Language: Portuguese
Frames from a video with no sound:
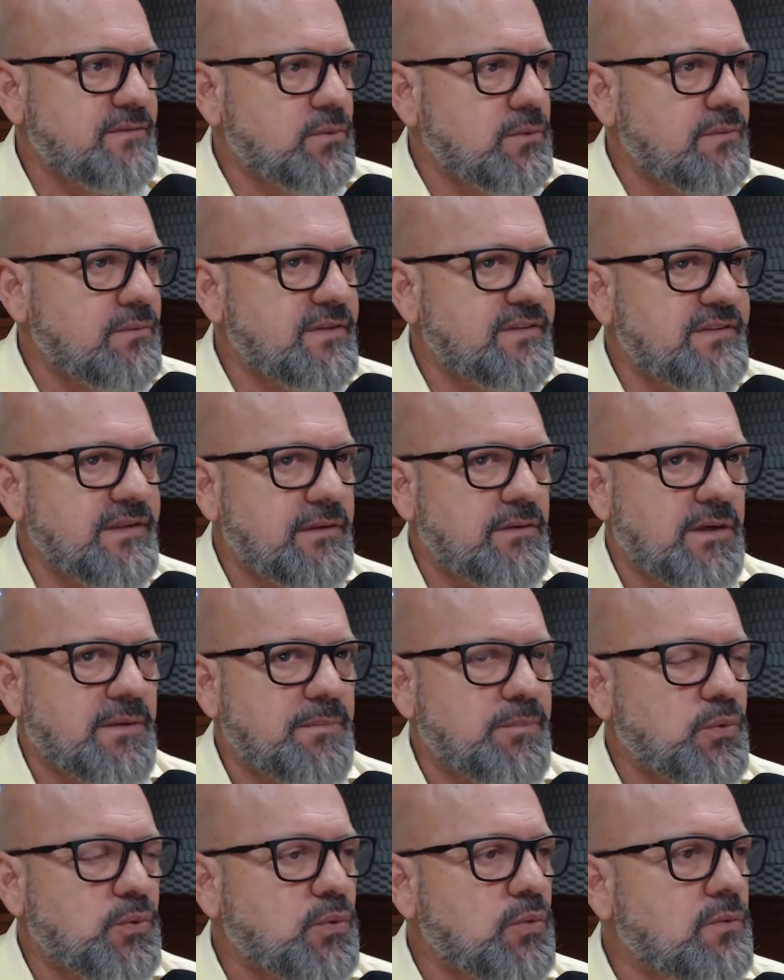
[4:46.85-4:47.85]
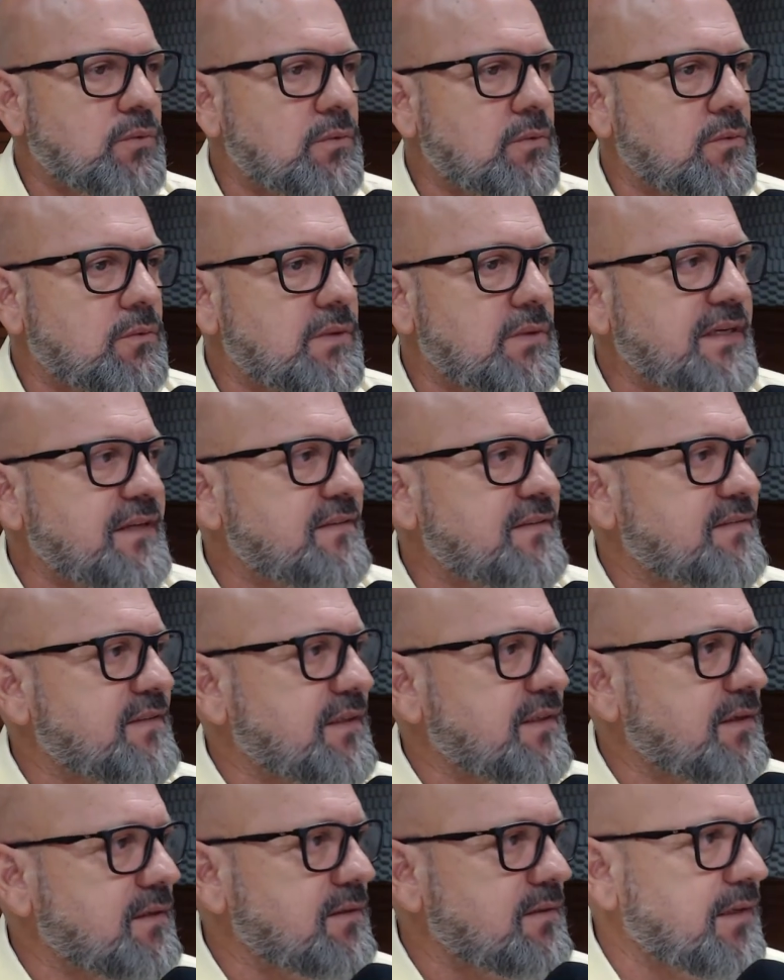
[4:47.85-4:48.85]
eu conversei agora há pouco com o
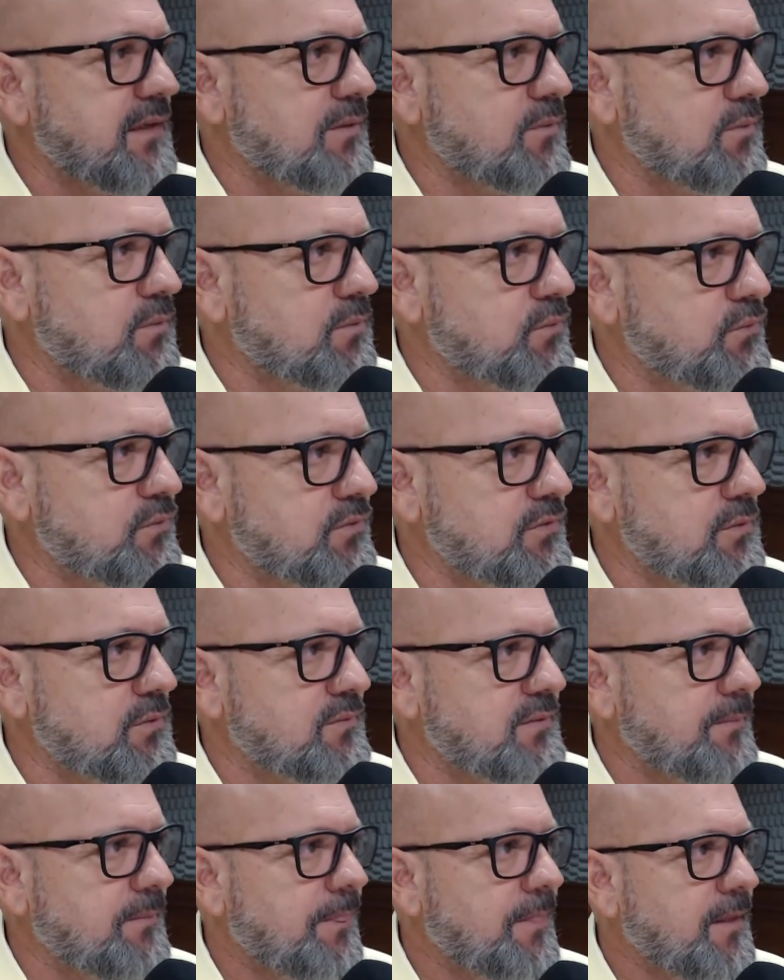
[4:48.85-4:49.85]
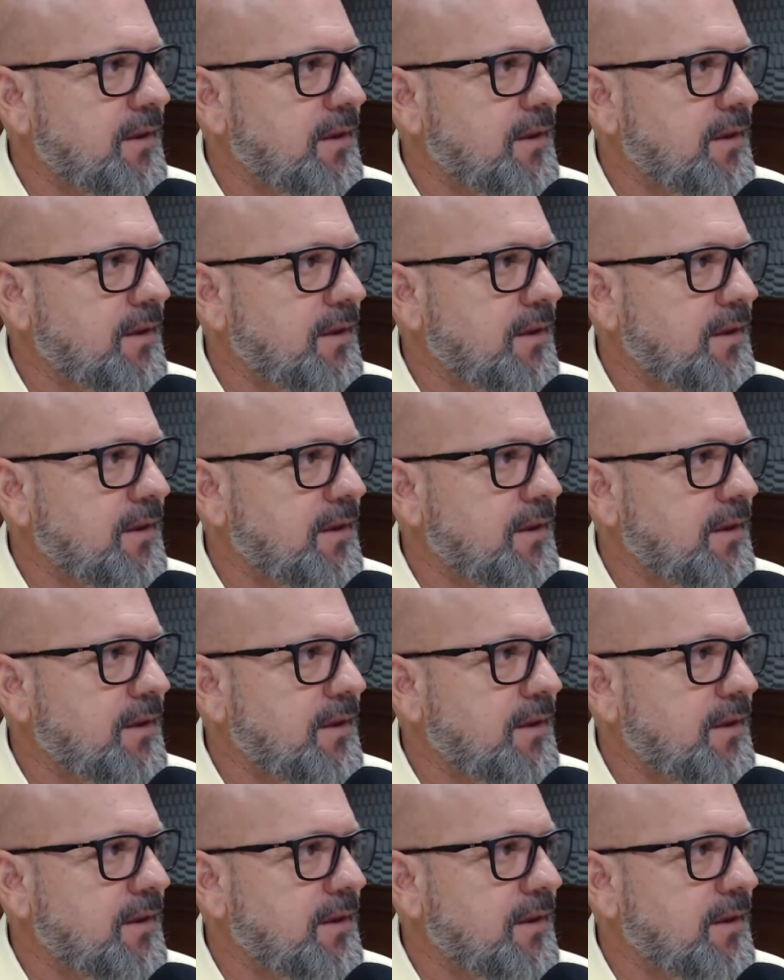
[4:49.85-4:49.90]
ex-secretário Guto Silva.